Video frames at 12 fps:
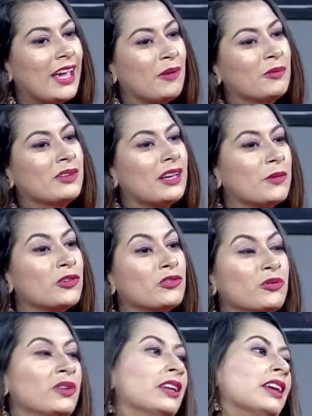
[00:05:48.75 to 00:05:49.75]
এমনকি আমার
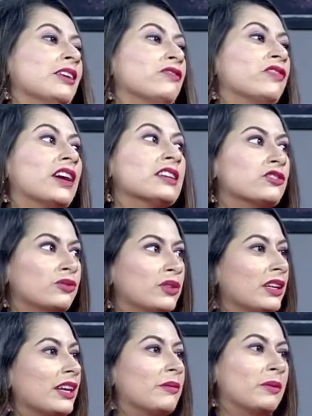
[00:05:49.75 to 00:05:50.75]
শুটিং এ ফার্স্ট
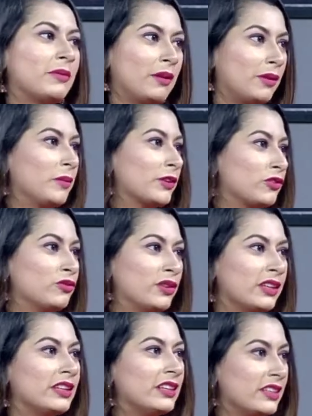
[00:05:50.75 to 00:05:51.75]
শুটিং এ আমার বাবা আমাকে
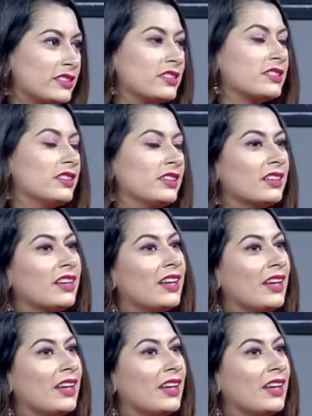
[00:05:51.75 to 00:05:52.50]
শুটিং এ নিয়ে এসেছিলেন